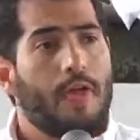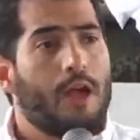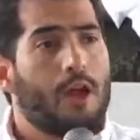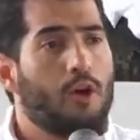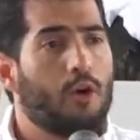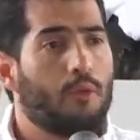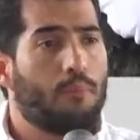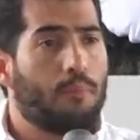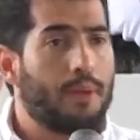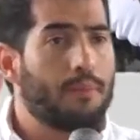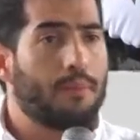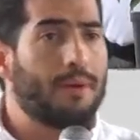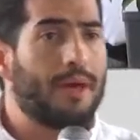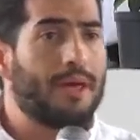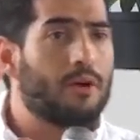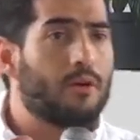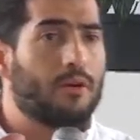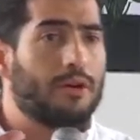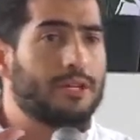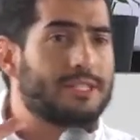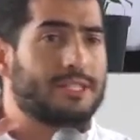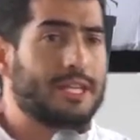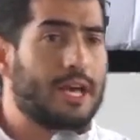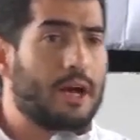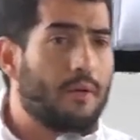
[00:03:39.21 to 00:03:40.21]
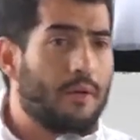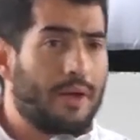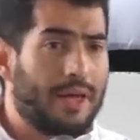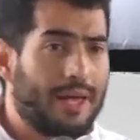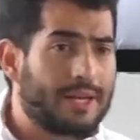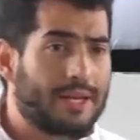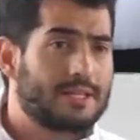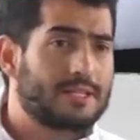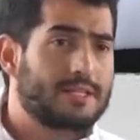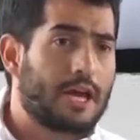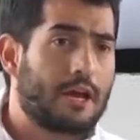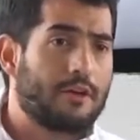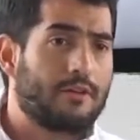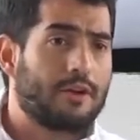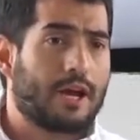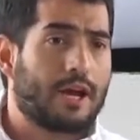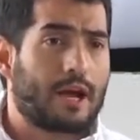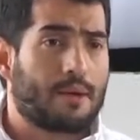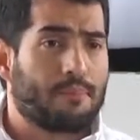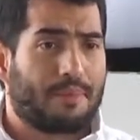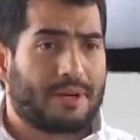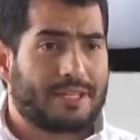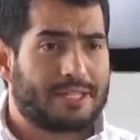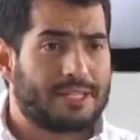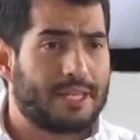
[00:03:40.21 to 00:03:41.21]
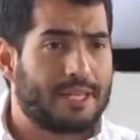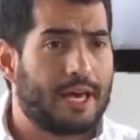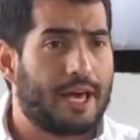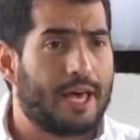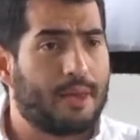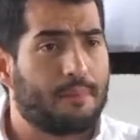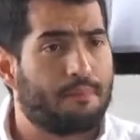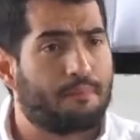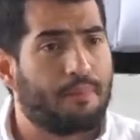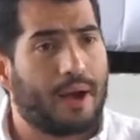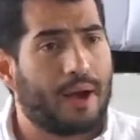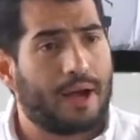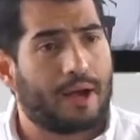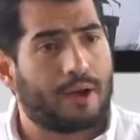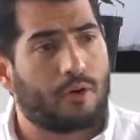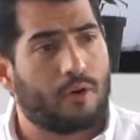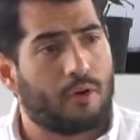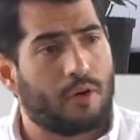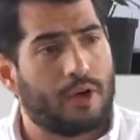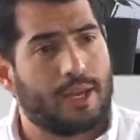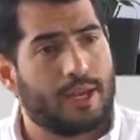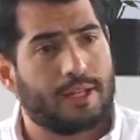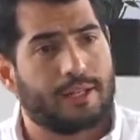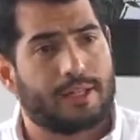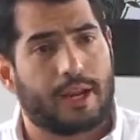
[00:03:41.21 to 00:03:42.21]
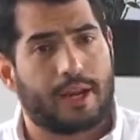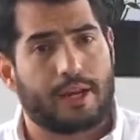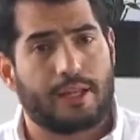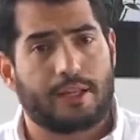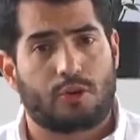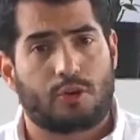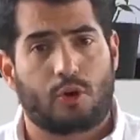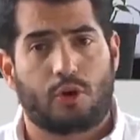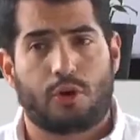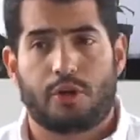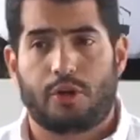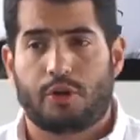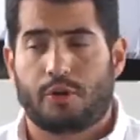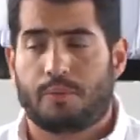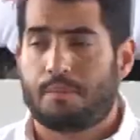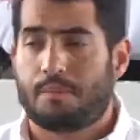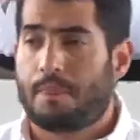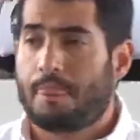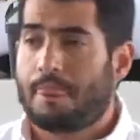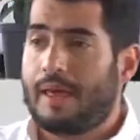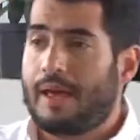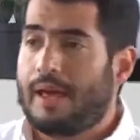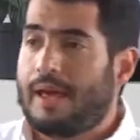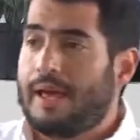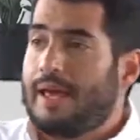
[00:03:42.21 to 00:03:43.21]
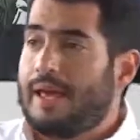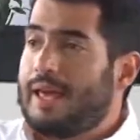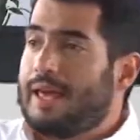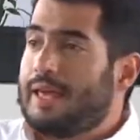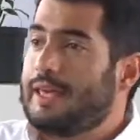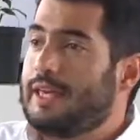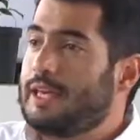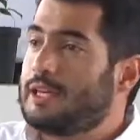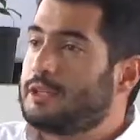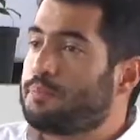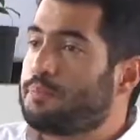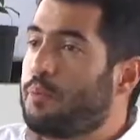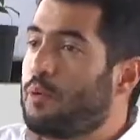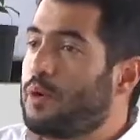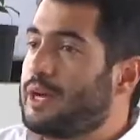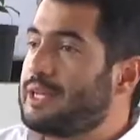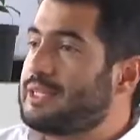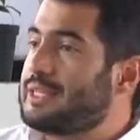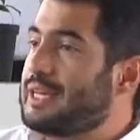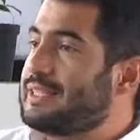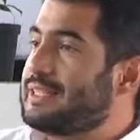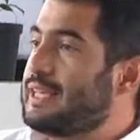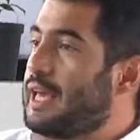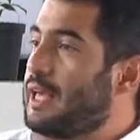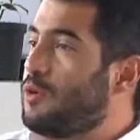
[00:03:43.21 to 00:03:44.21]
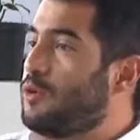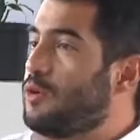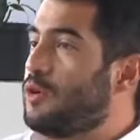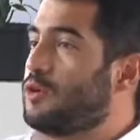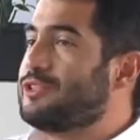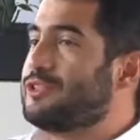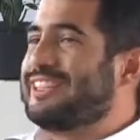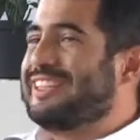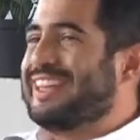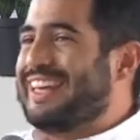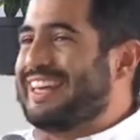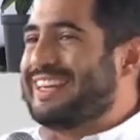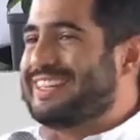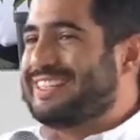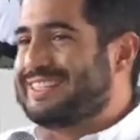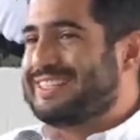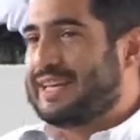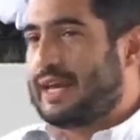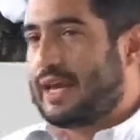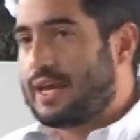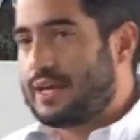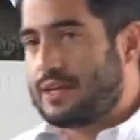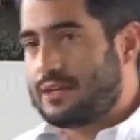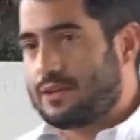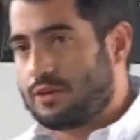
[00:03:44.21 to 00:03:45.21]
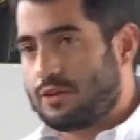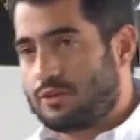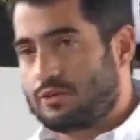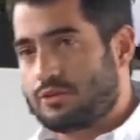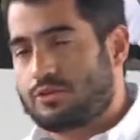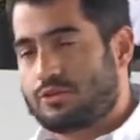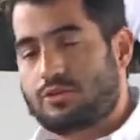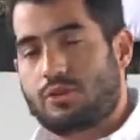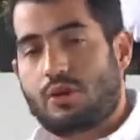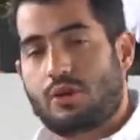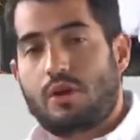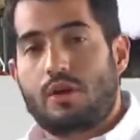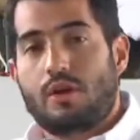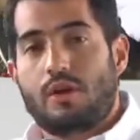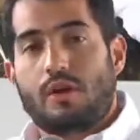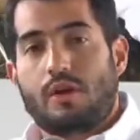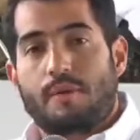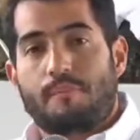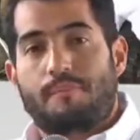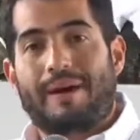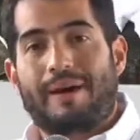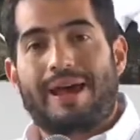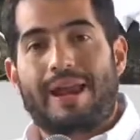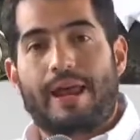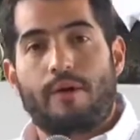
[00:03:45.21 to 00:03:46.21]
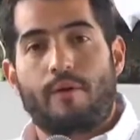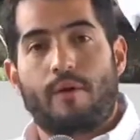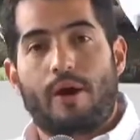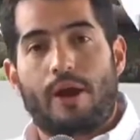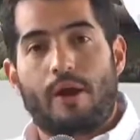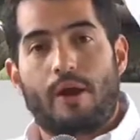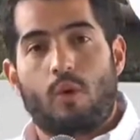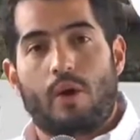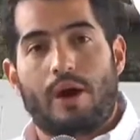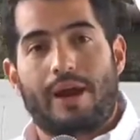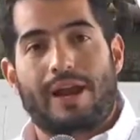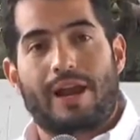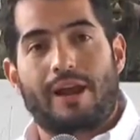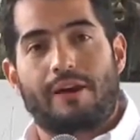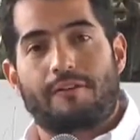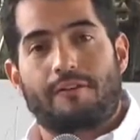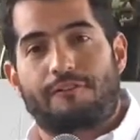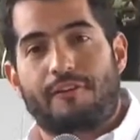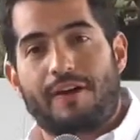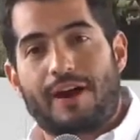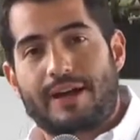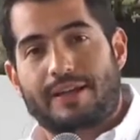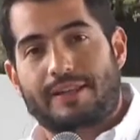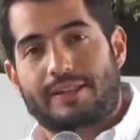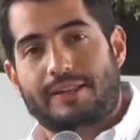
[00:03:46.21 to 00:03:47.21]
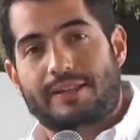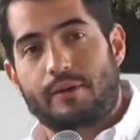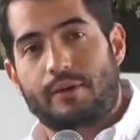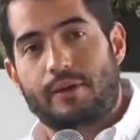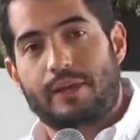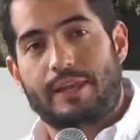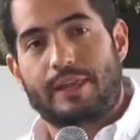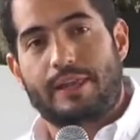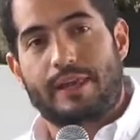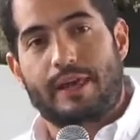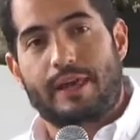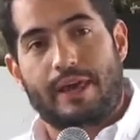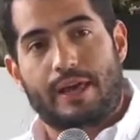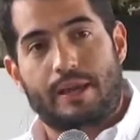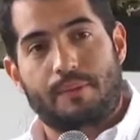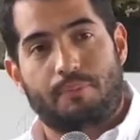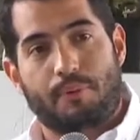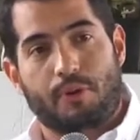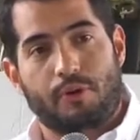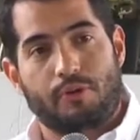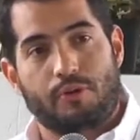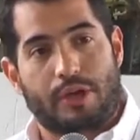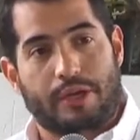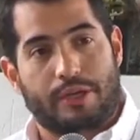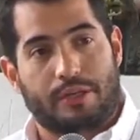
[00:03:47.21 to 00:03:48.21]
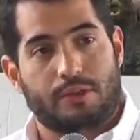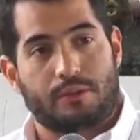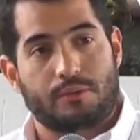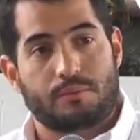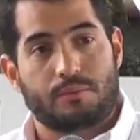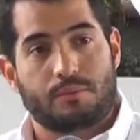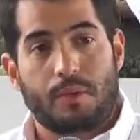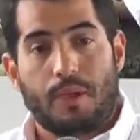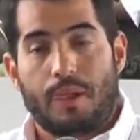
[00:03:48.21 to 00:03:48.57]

Lo primero es saber si hay una capacidad de pago en el territorio y después hacer unos diseños para evaluar la factibilidad del proyecto.